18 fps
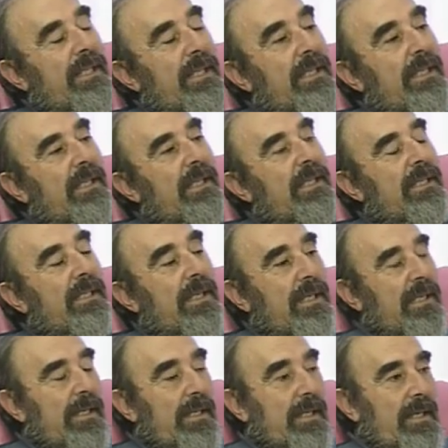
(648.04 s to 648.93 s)
ITIs,
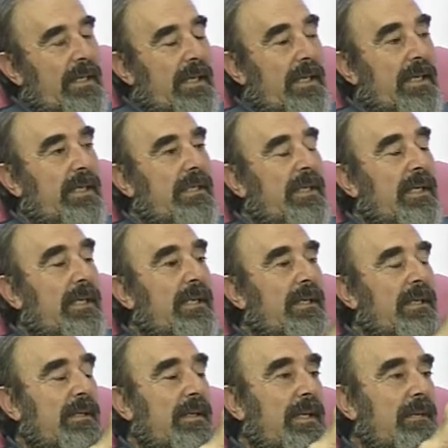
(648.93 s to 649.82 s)
es
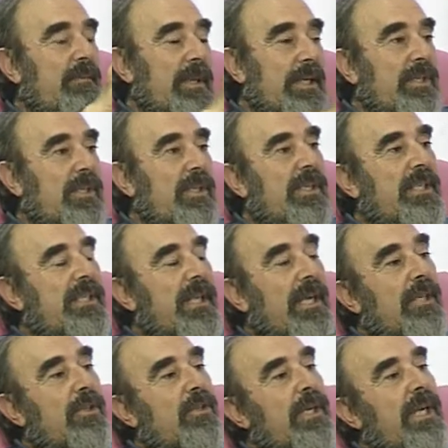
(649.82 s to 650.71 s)
inversiones
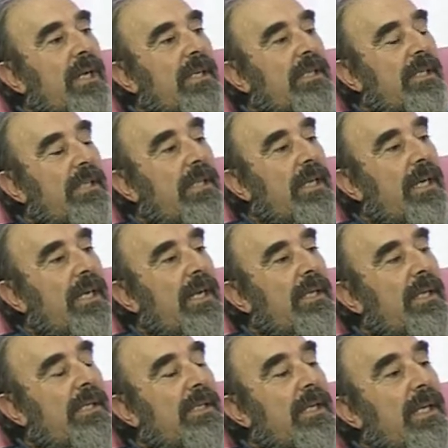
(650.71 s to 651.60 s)
territoriales
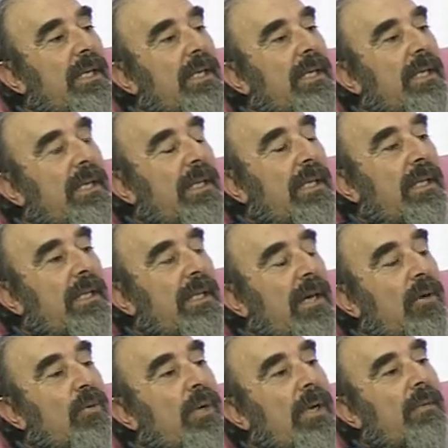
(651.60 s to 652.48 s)
integradas, y que de
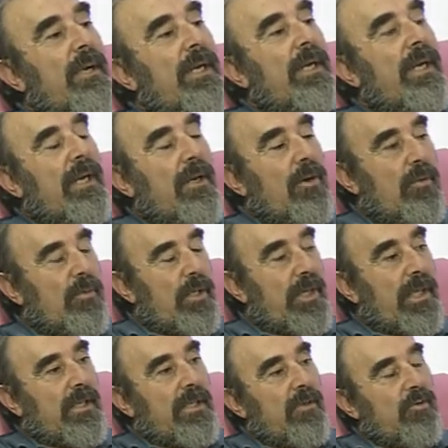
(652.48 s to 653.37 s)
alguna manera las
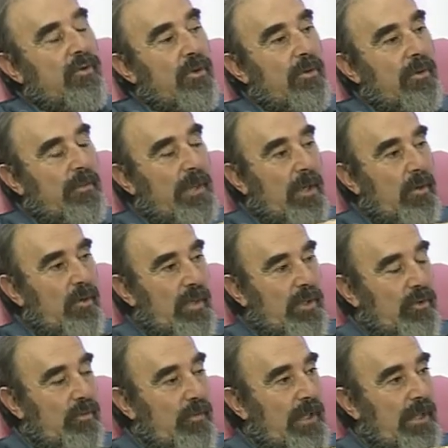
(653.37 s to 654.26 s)
comunidades autónomas lo
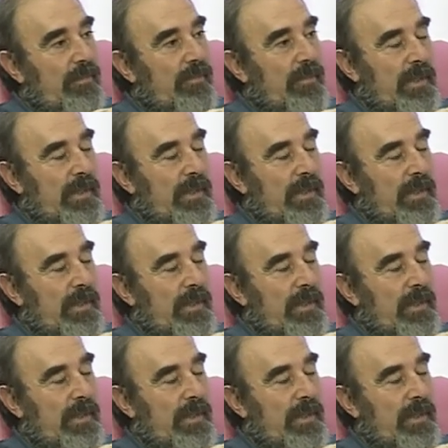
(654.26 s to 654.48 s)
asuman.